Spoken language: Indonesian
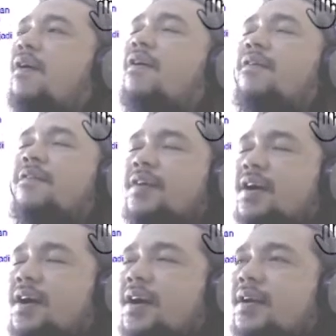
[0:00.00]

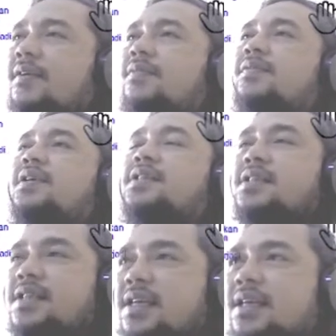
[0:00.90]

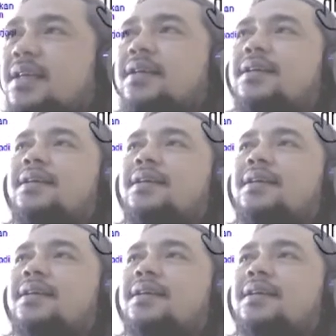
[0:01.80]
overfishing.